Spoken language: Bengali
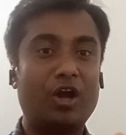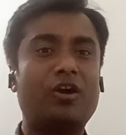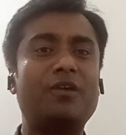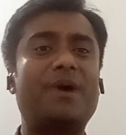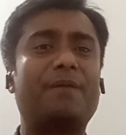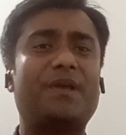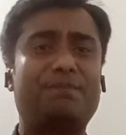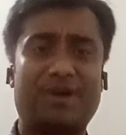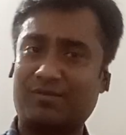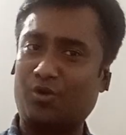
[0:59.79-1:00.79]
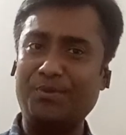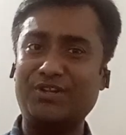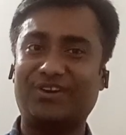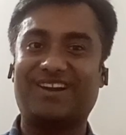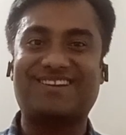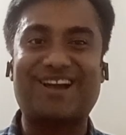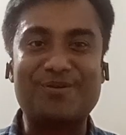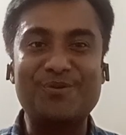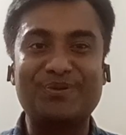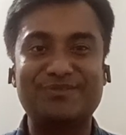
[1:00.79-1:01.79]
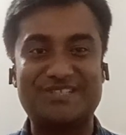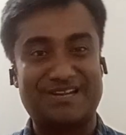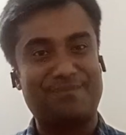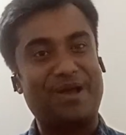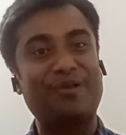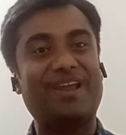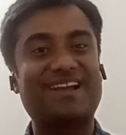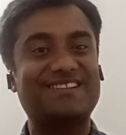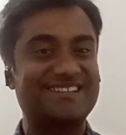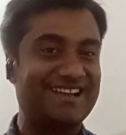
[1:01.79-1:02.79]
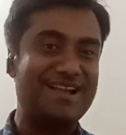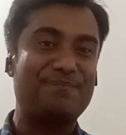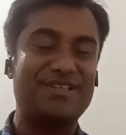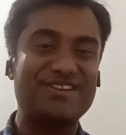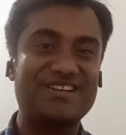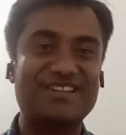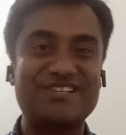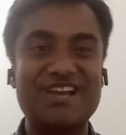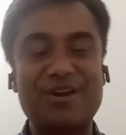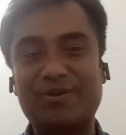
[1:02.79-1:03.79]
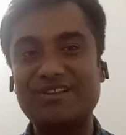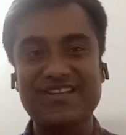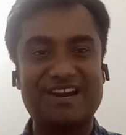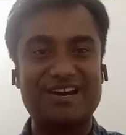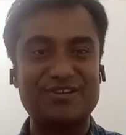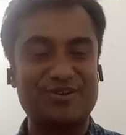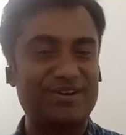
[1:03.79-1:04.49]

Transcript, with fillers: অকর্মার বিদ্বাক রবীন্দ্রনাথ ঠাকুর যেটা ভালো লাগে সেটাই আপনাদের সাথে শেয়ার করি চ্যানেলের